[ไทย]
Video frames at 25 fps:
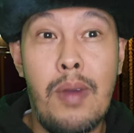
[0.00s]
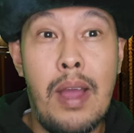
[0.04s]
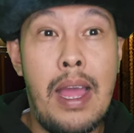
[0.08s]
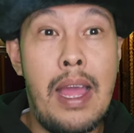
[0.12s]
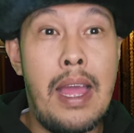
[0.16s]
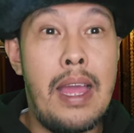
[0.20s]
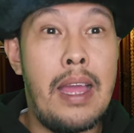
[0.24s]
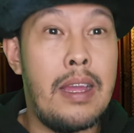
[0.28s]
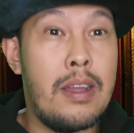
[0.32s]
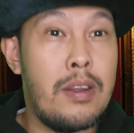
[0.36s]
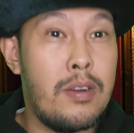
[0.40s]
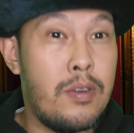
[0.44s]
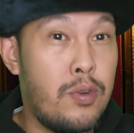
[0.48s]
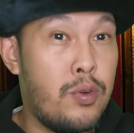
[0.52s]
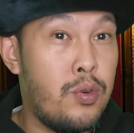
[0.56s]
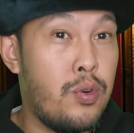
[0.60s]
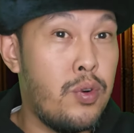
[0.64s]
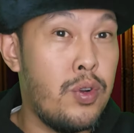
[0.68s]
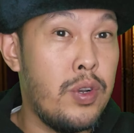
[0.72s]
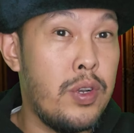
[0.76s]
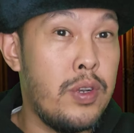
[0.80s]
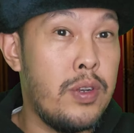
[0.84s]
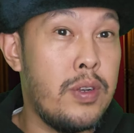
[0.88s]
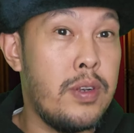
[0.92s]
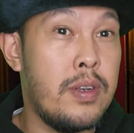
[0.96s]
ว่าคุ
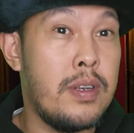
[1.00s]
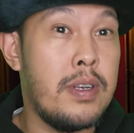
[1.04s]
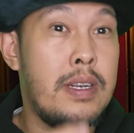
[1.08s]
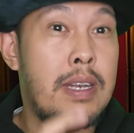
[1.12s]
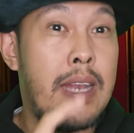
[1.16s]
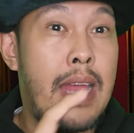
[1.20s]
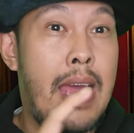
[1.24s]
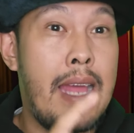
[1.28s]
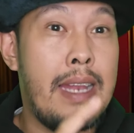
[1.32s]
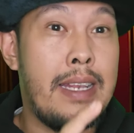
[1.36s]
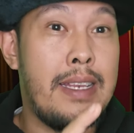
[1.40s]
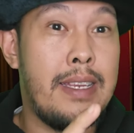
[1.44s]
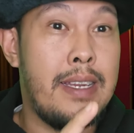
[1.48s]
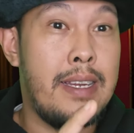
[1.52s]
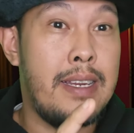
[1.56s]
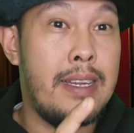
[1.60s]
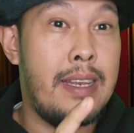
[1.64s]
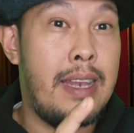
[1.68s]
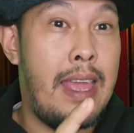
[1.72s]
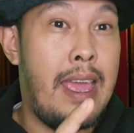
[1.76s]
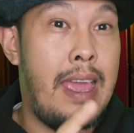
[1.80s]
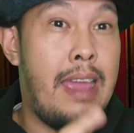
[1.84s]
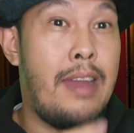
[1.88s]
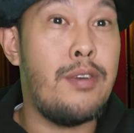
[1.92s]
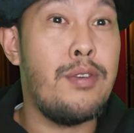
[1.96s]
ณถ้าเจอ
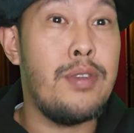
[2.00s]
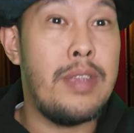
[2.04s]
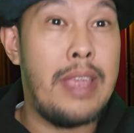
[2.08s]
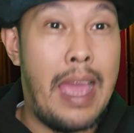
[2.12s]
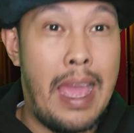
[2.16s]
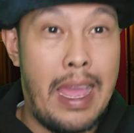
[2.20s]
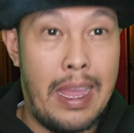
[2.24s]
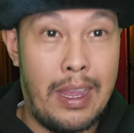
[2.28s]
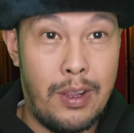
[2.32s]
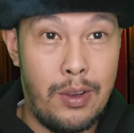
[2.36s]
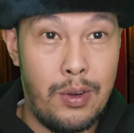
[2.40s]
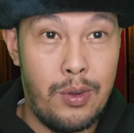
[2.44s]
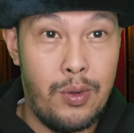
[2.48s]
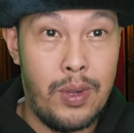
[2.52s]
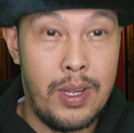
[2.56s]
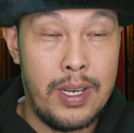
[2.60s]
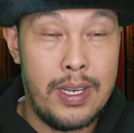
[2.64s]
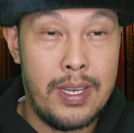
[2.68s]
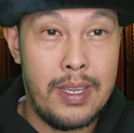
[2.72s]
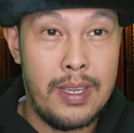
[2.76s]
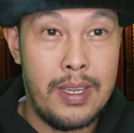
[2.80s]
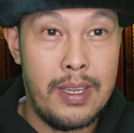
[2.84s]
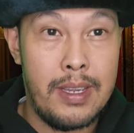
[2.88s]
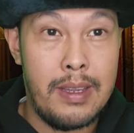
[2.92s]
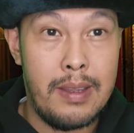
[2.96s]
แล้วอย่ากลัว
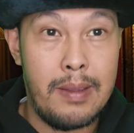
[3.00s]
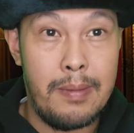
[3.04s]
เธอ